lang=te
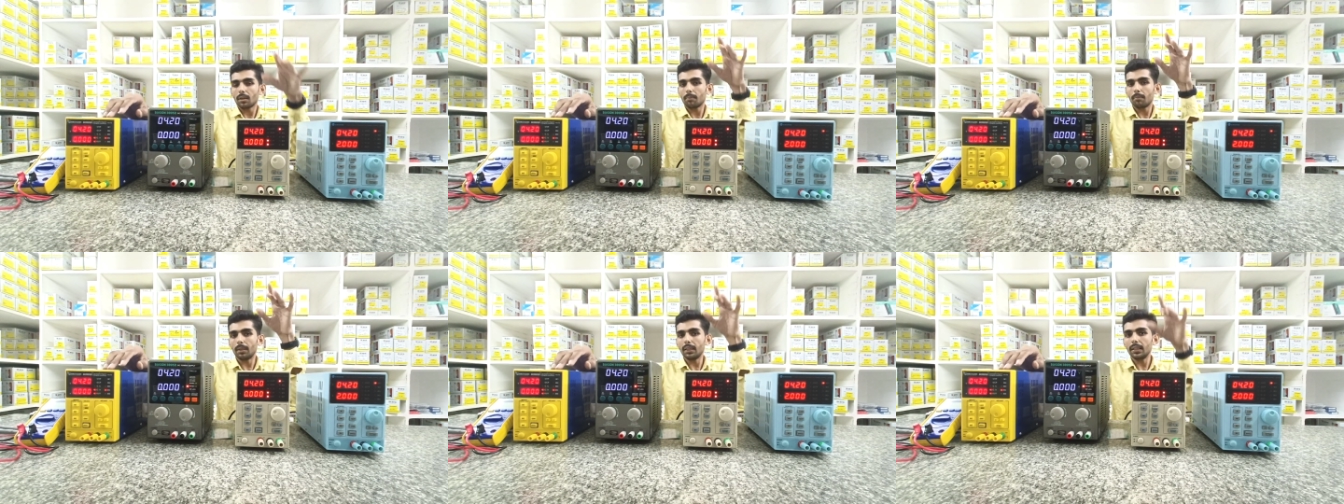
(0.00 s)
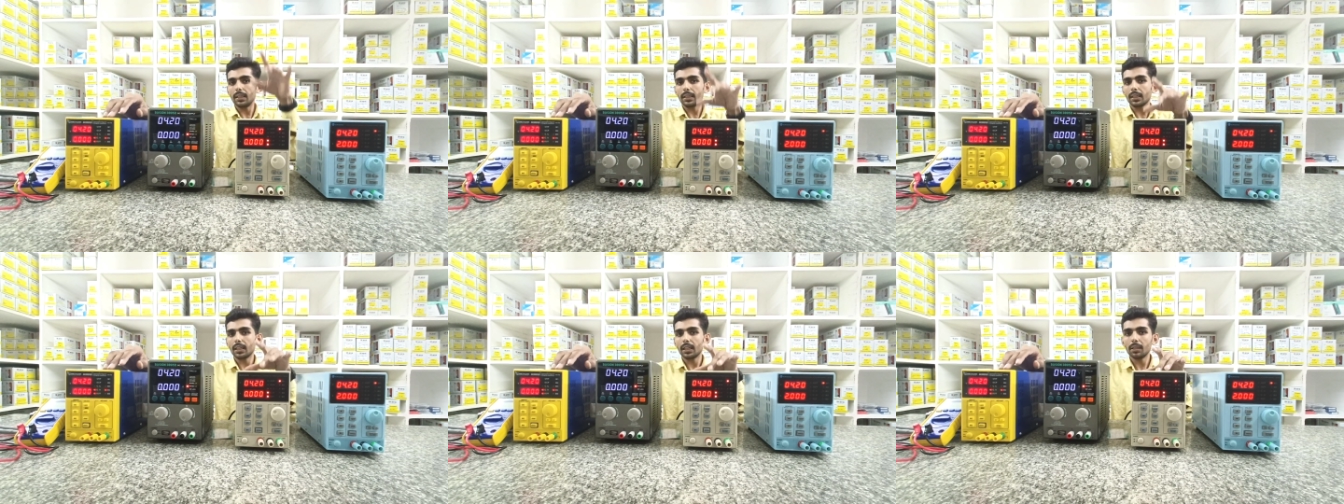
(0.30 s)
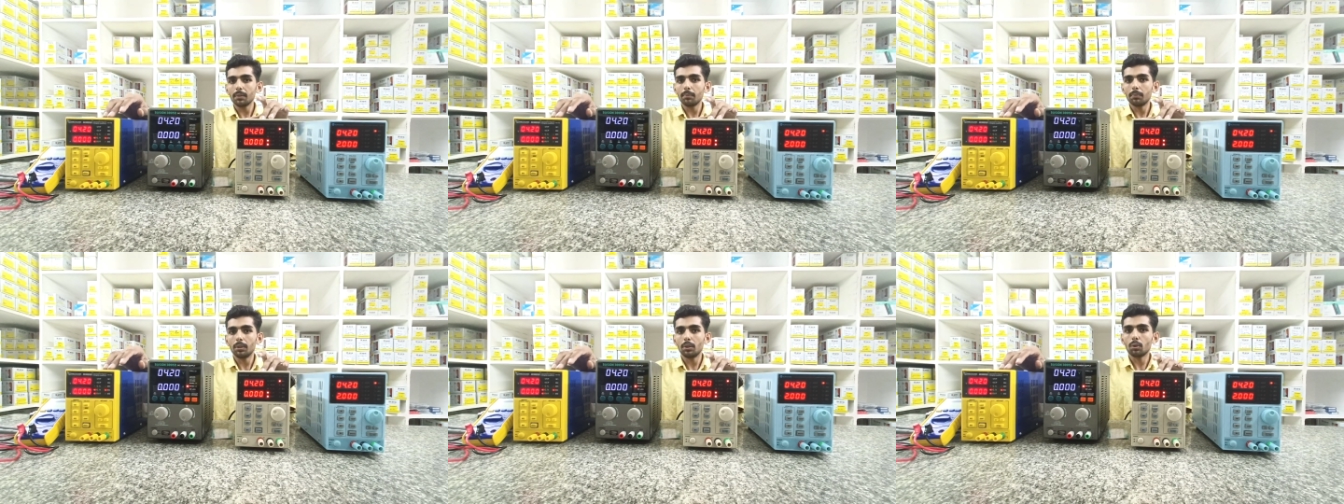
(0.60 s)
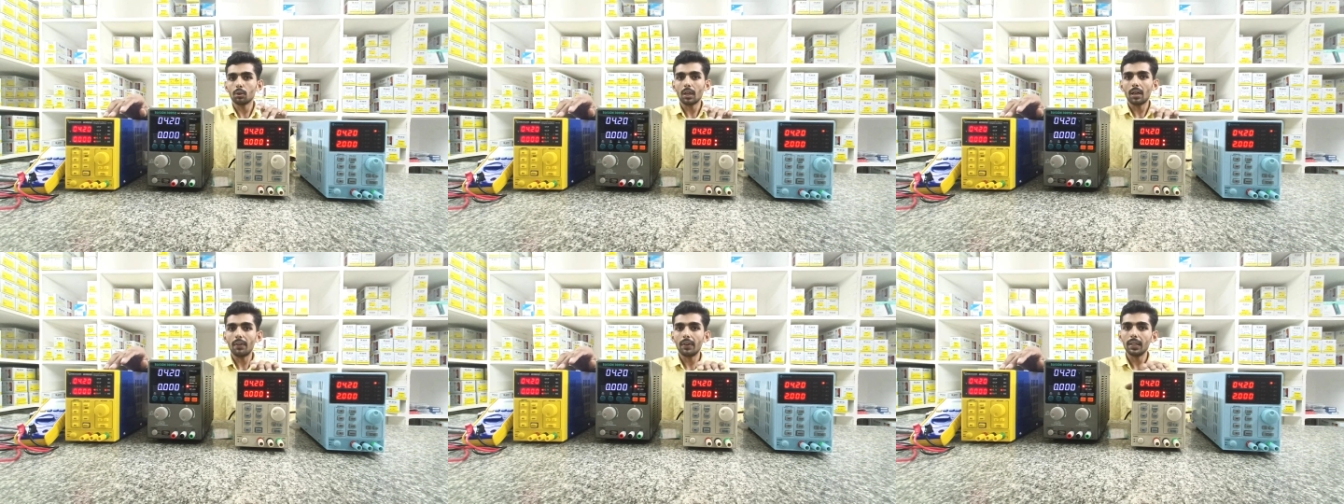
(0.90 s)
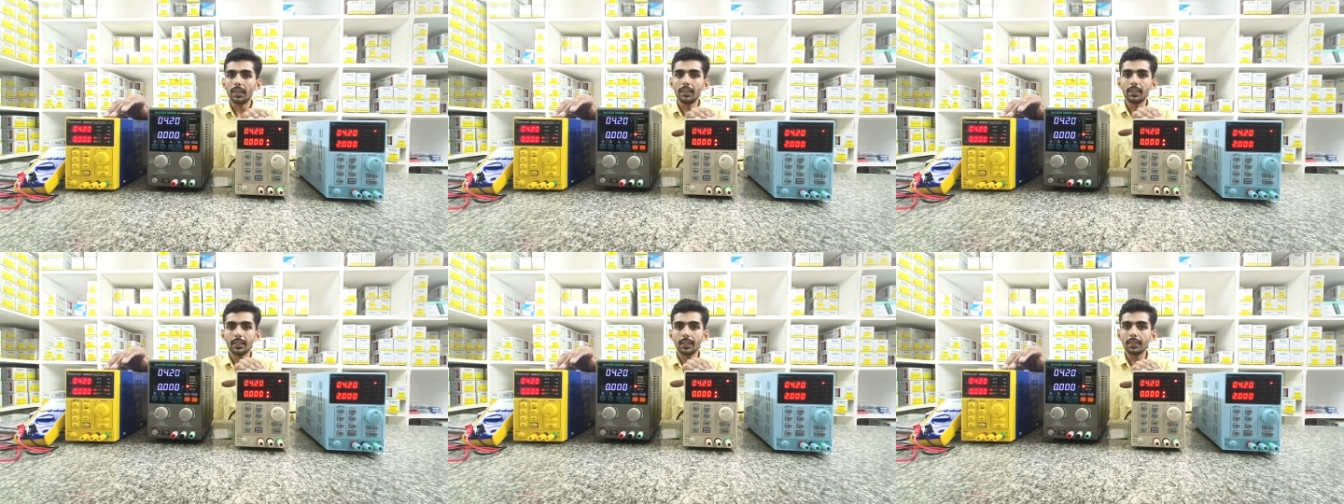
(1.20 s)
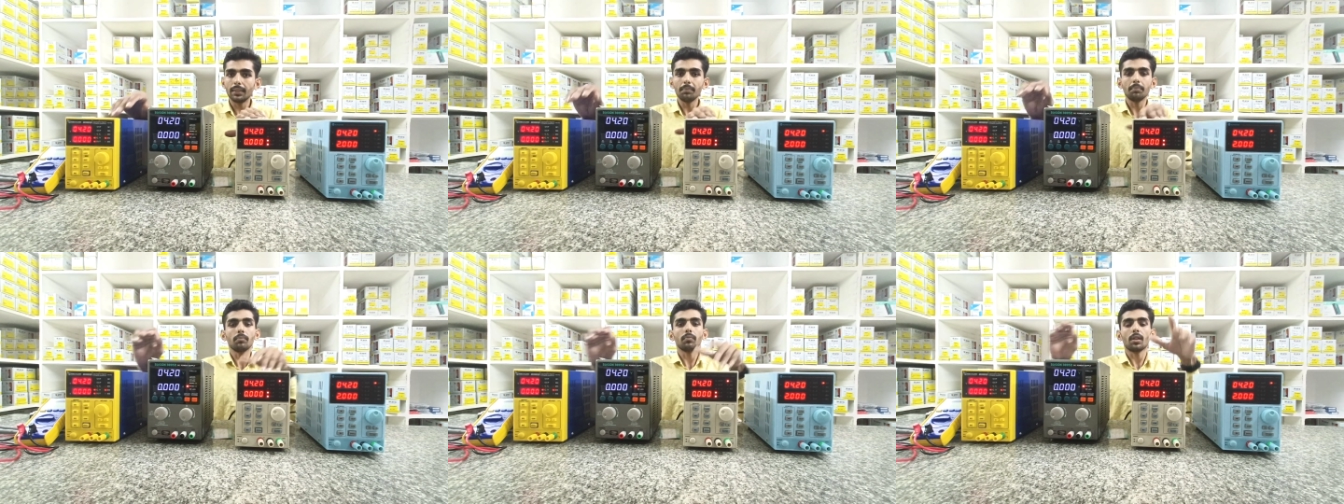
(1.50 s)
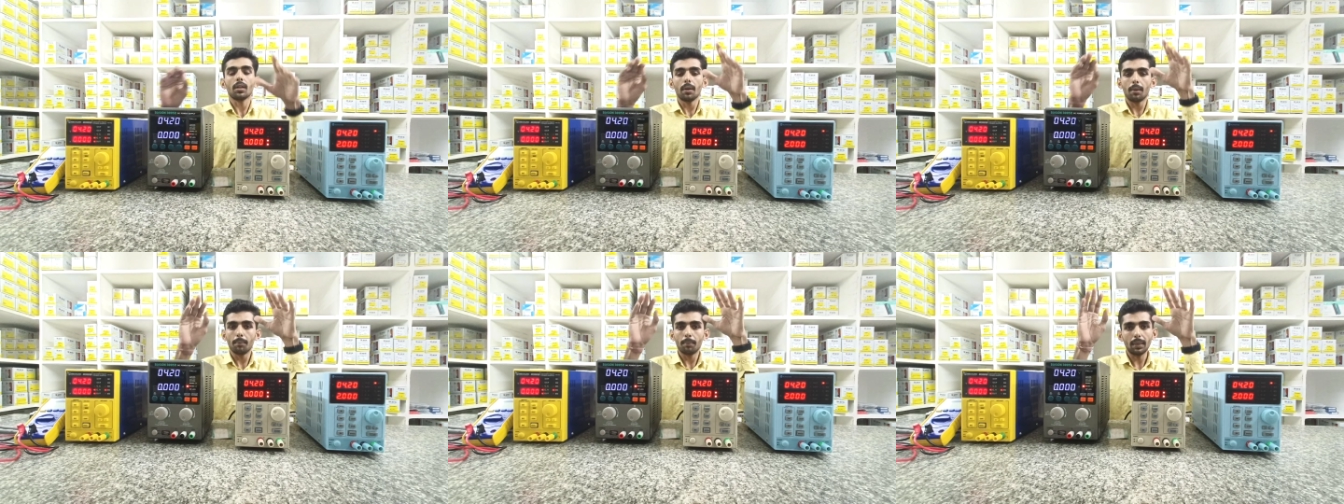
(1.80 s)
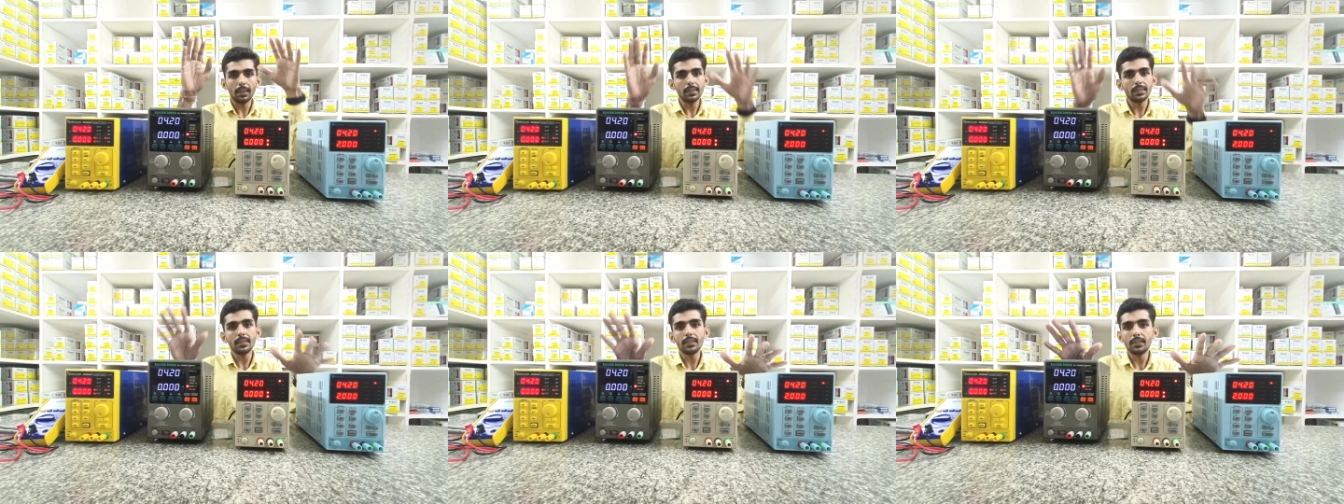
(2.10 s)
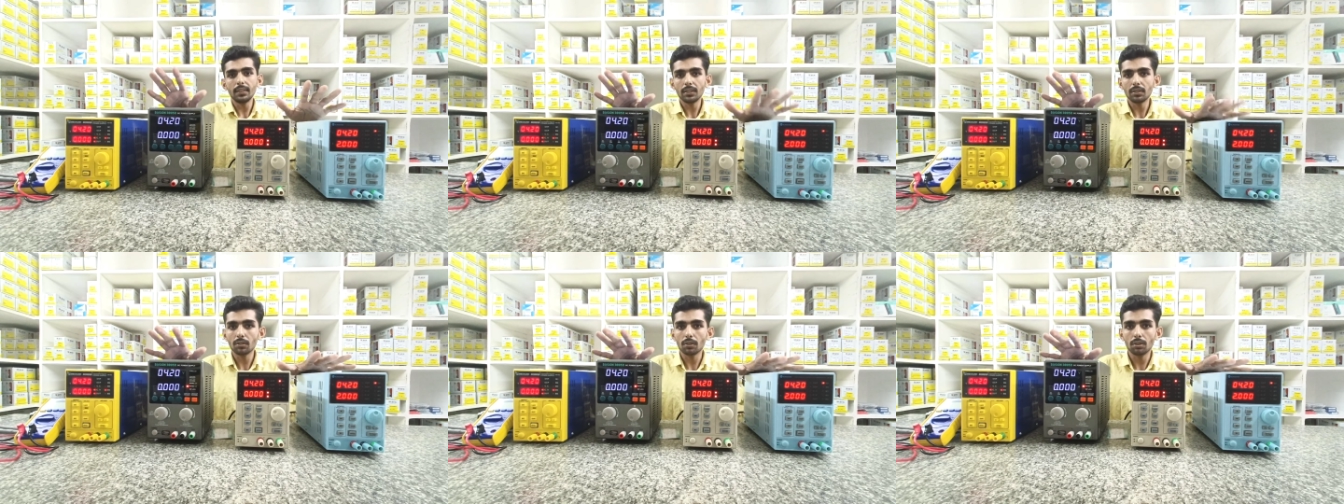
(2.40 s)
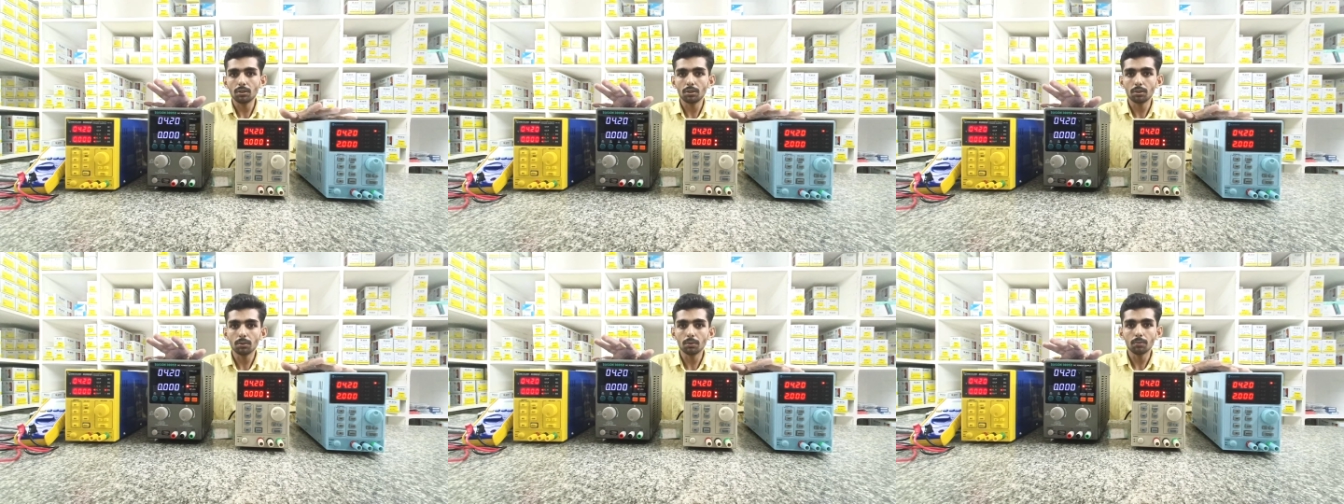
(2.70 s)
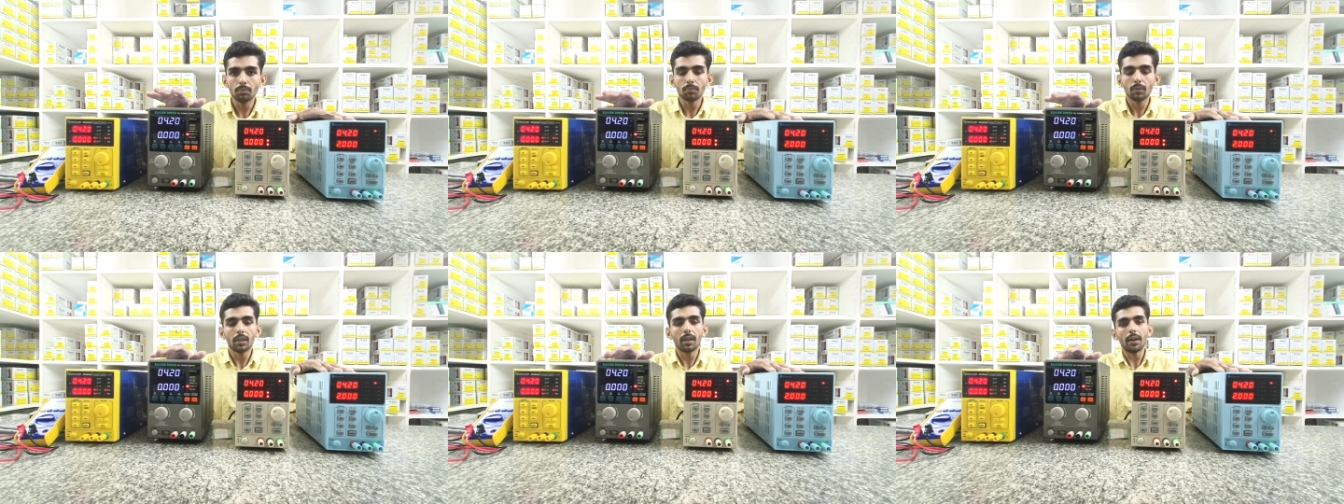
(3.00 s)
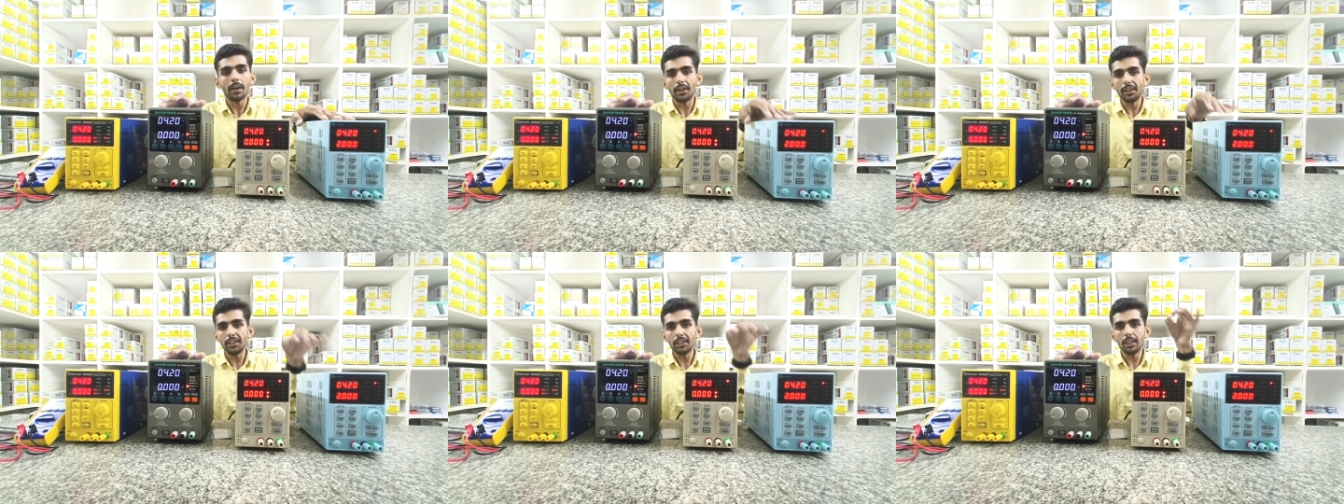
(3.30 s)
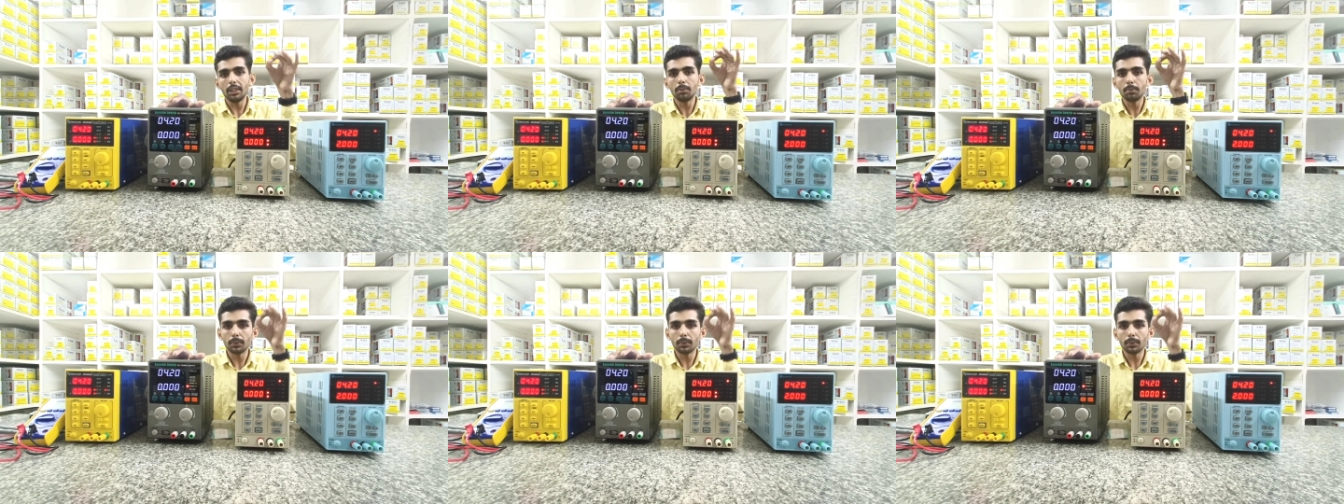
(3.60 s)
మన దగ్గరే మీరు కావాలంటే పర్చేజ్ చేసుకోవచ్చు హండ్రెడ్